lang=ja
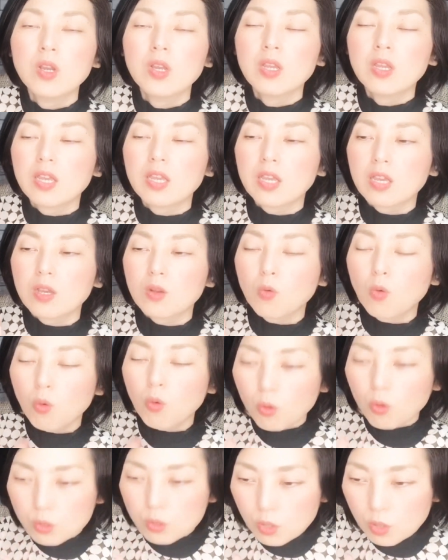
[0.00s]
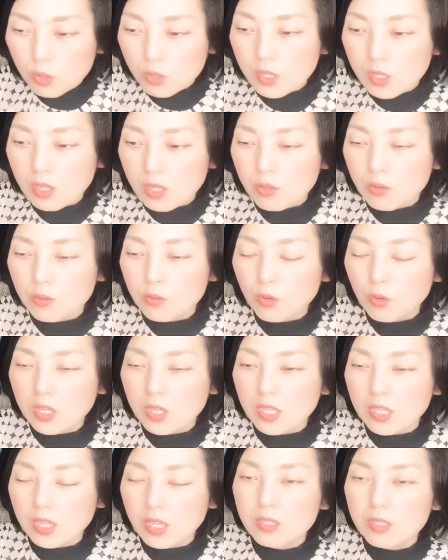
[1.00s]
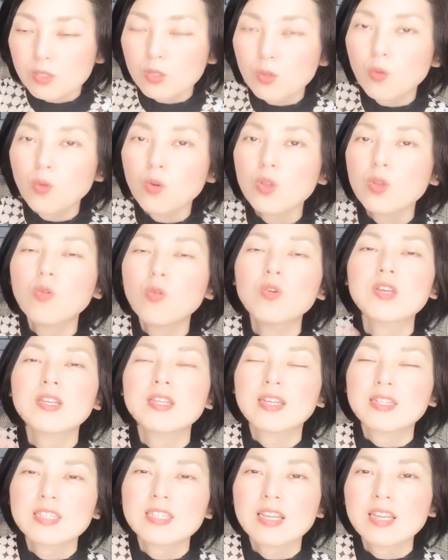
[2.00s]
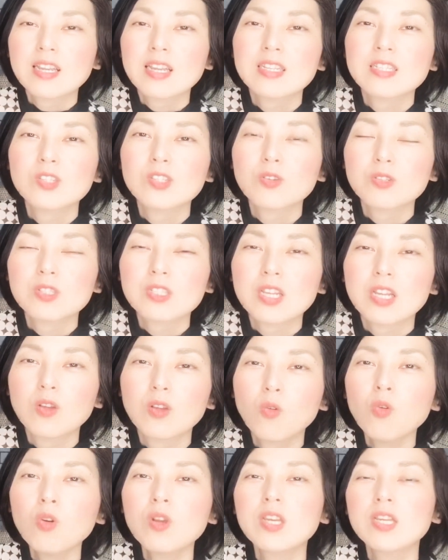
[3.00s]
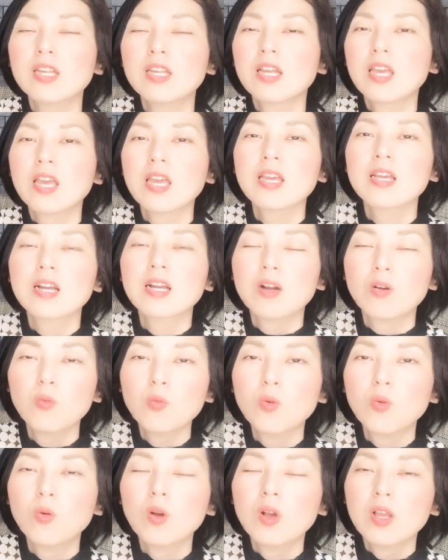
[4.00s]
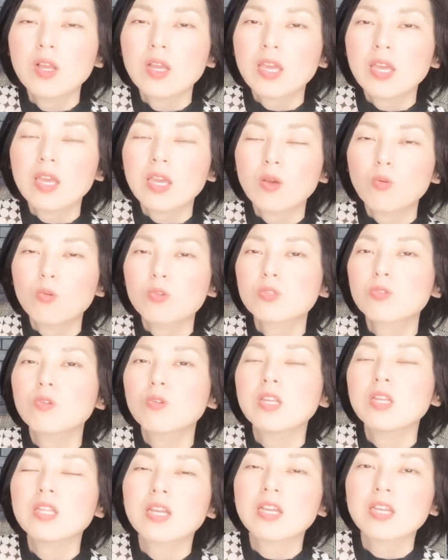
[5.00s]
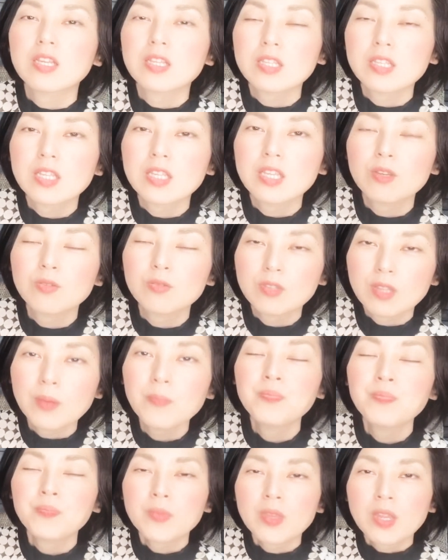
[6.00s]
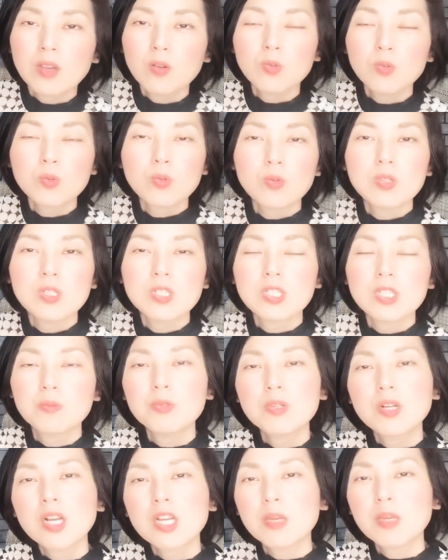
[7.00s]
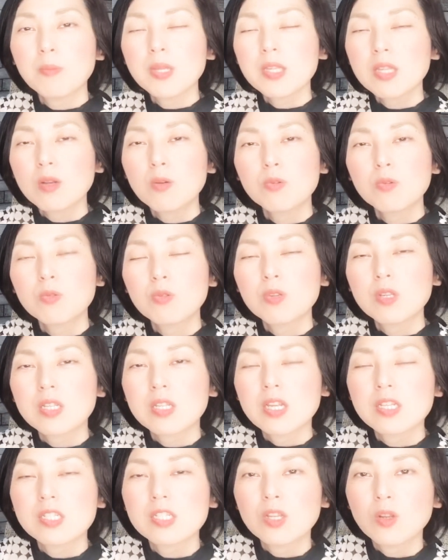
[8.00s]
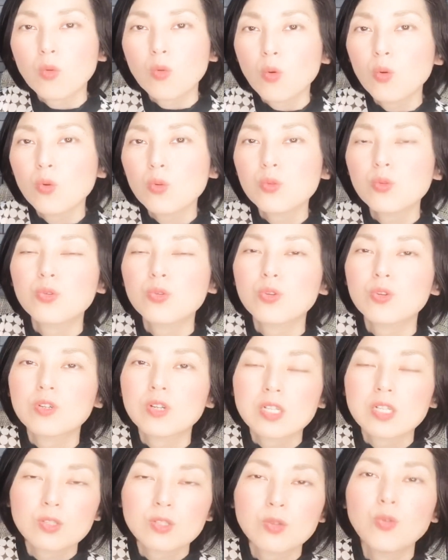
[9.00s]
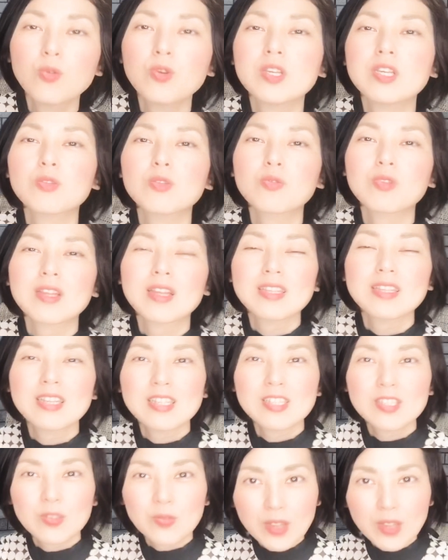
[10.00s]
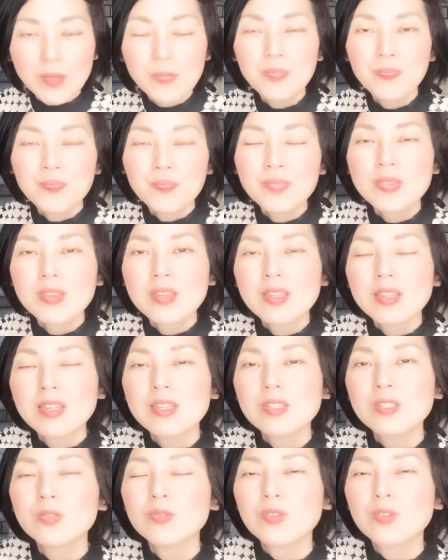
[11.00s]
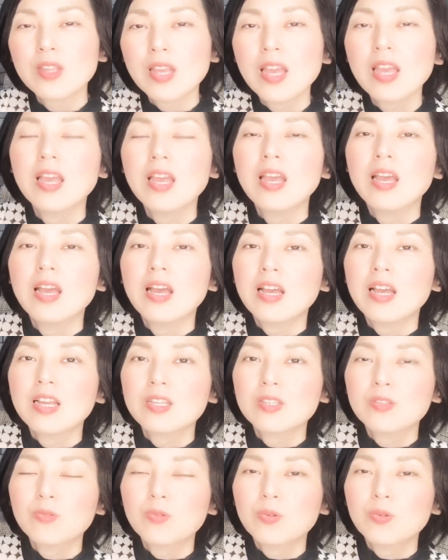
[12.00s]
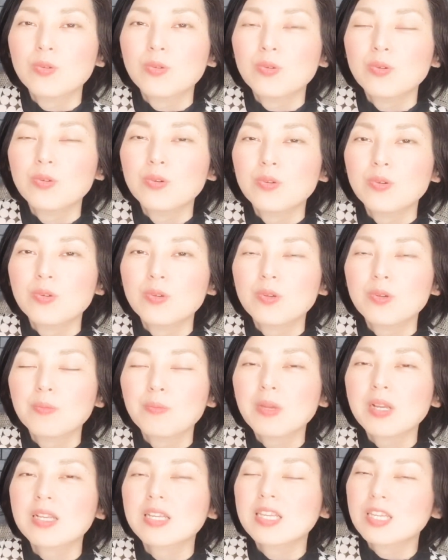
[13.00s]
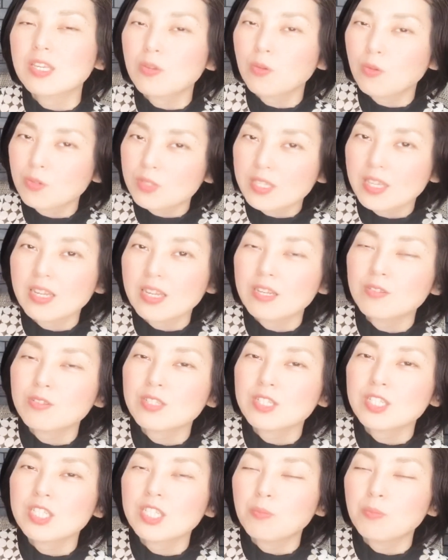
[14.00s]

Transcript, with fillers: えー、ここぞっていう時にねすごい大きなチャレンジをしたり大きな変化を、えー、恐れないっていうね本当に自分が決めたことに対しての行動力がすごい人なんですよね。ですのであの、まあ、起業されるにして